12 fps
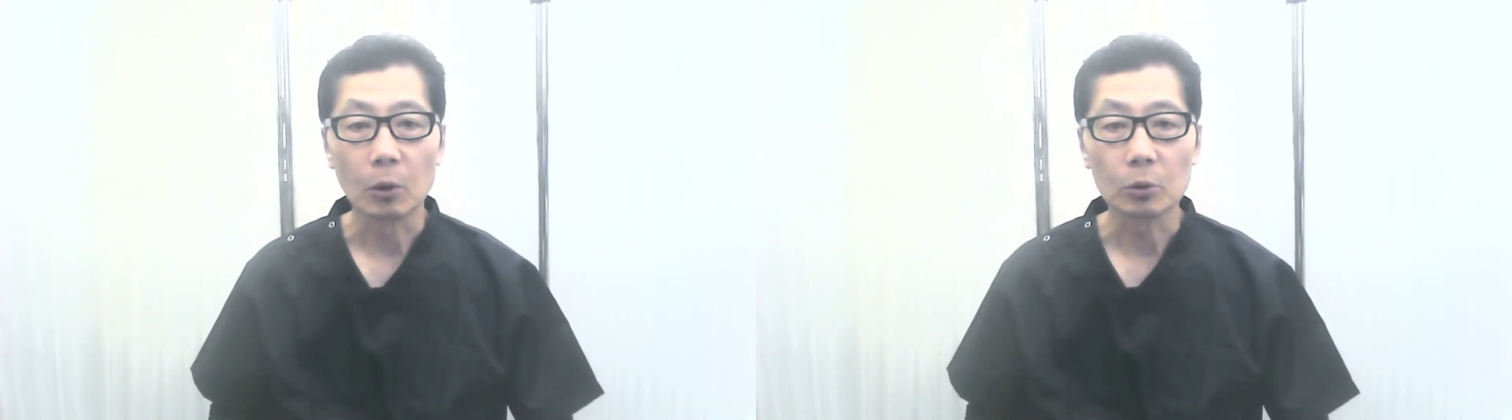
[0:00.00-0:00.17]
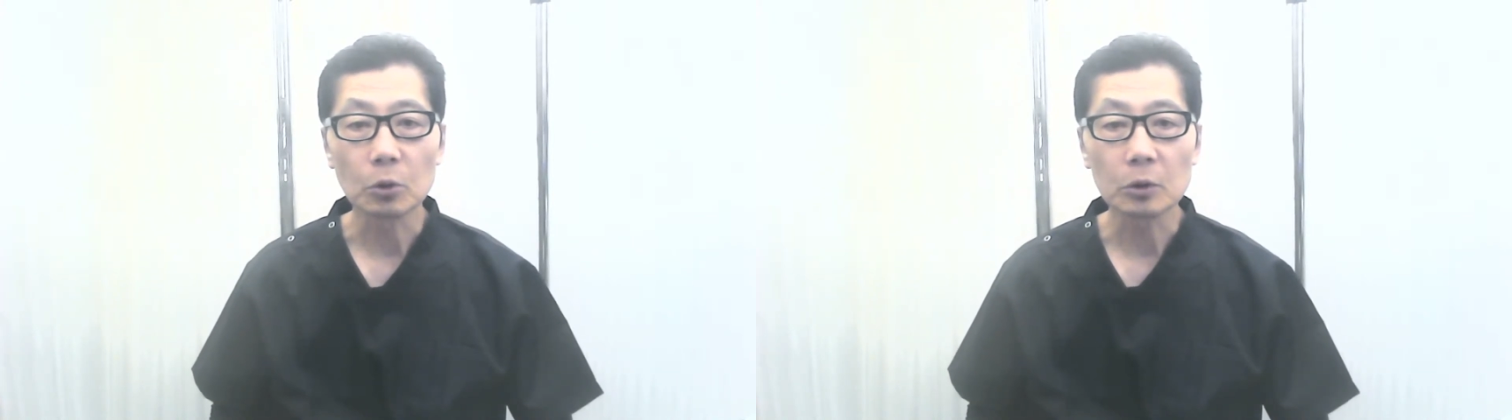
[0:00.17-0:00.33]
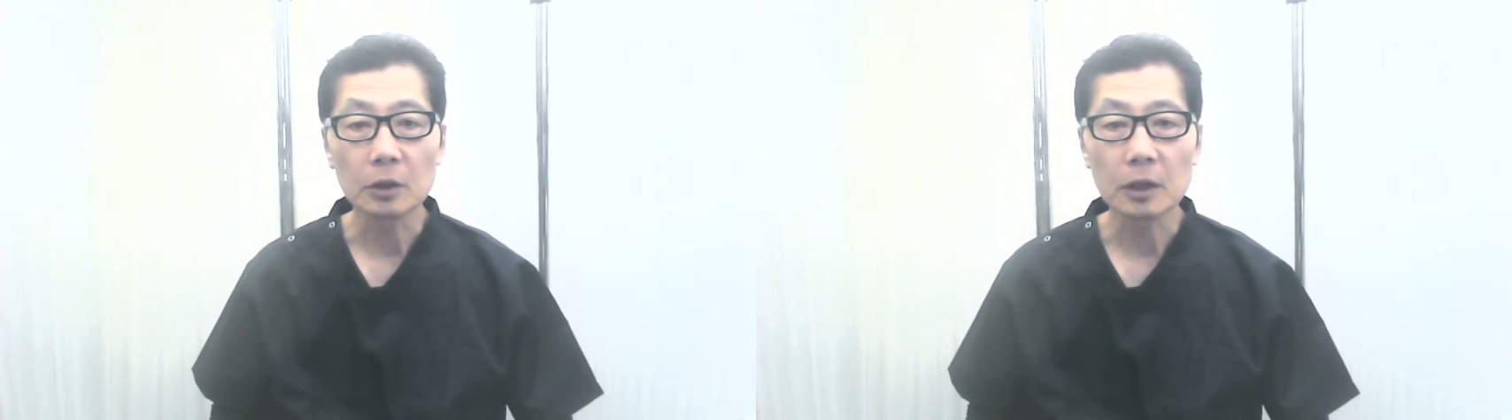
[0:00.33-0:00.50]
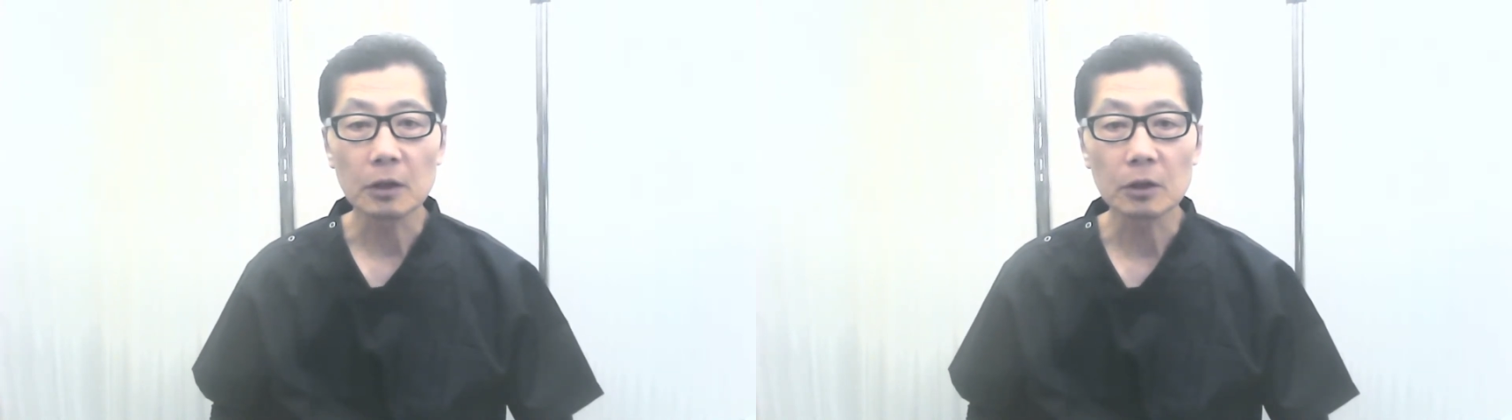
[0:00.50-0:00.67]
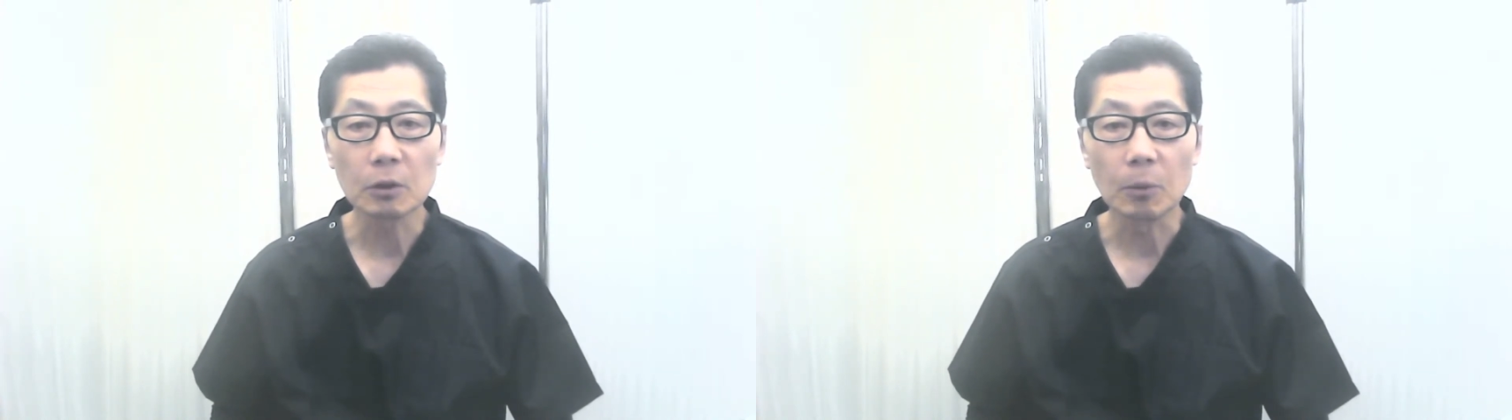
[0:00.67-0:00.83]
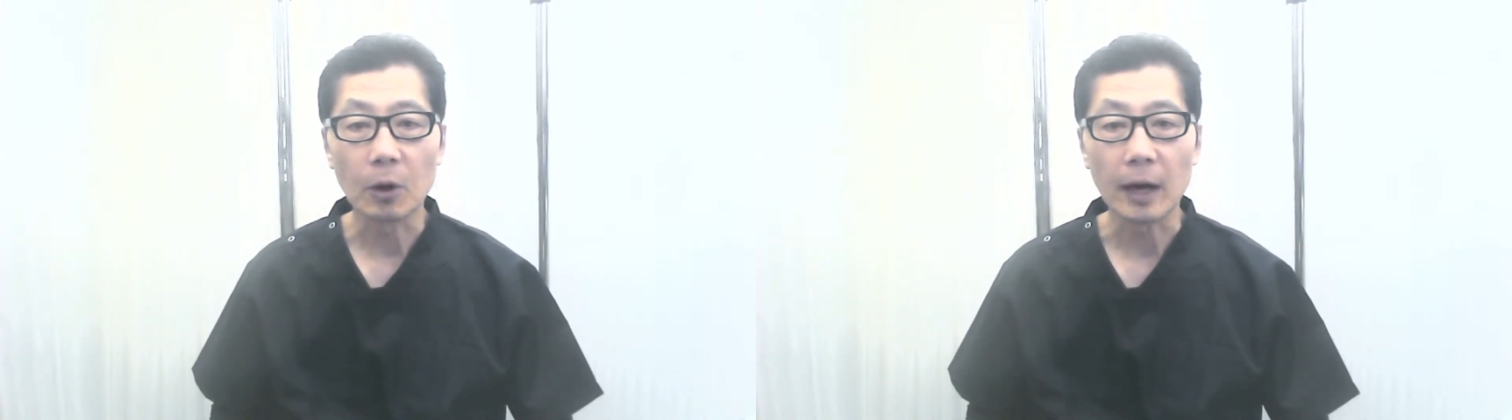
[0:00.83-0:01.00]
劣っている
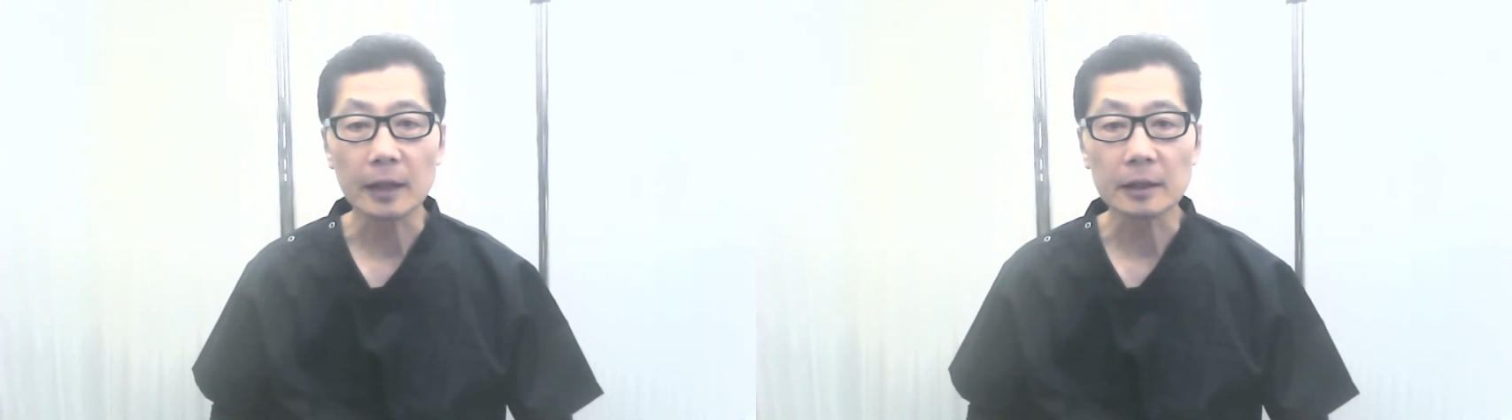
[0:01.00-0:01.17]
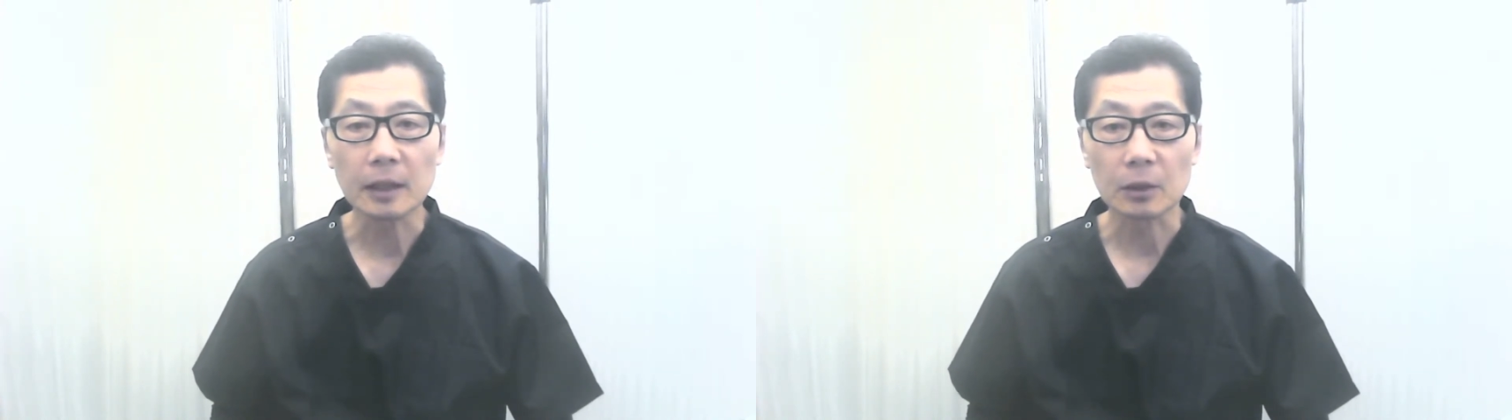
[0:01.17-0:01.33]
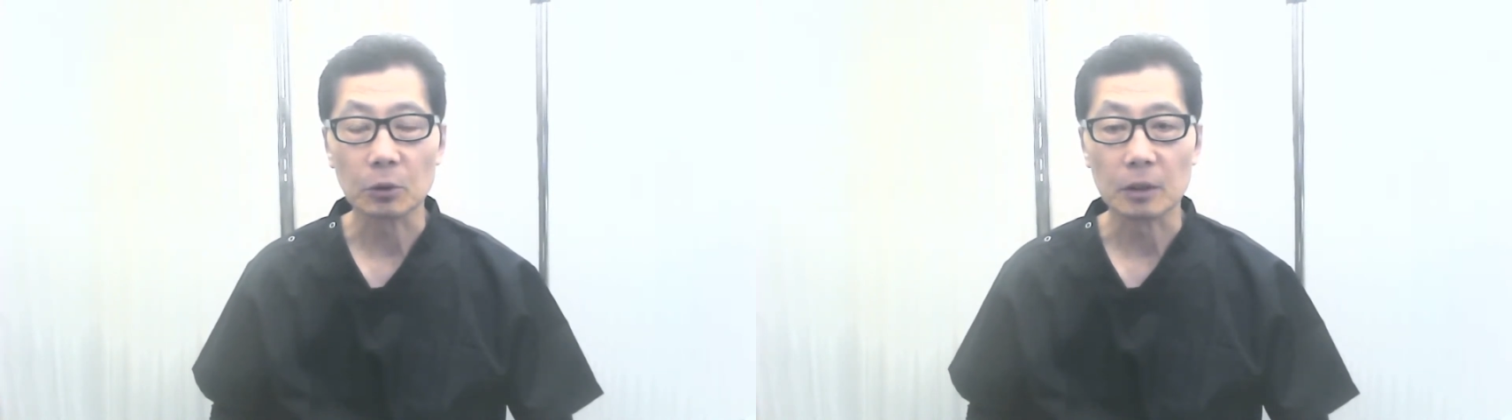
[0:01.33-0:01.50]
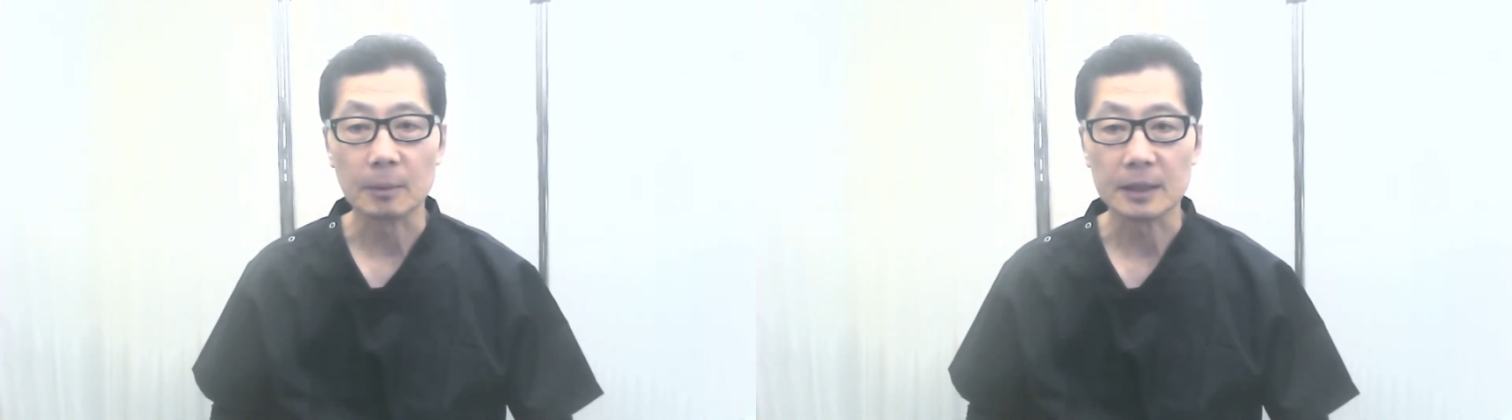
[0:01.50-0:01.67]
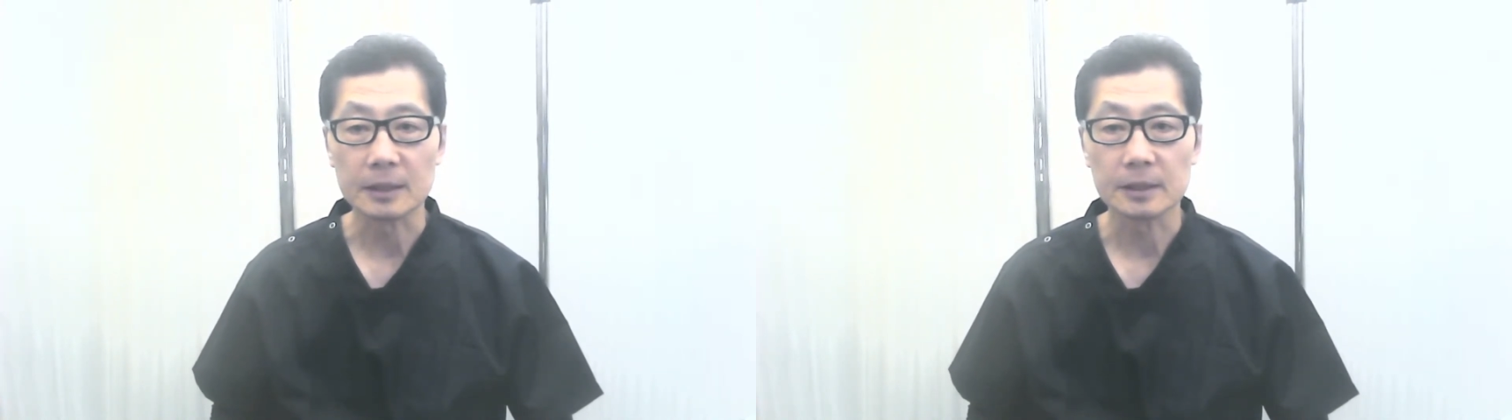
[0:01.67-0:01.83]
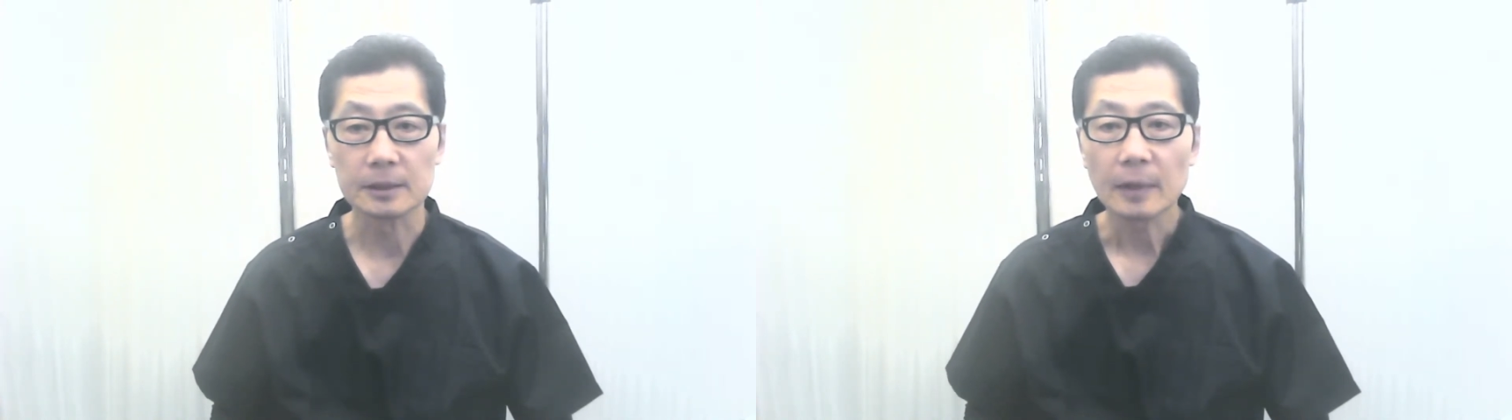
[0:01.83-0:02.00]
人もあったといいま
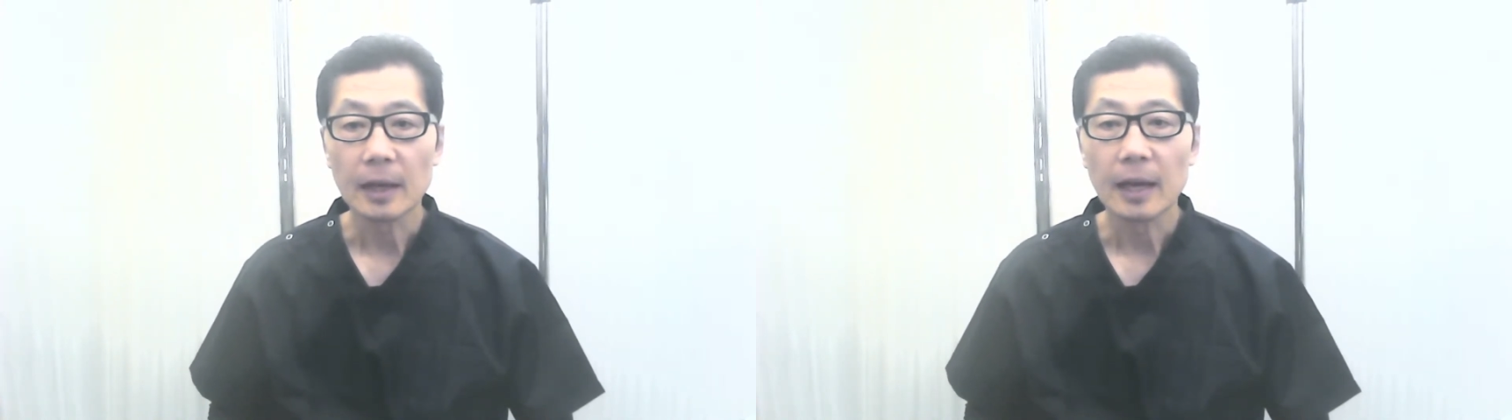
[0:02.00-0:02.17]
す。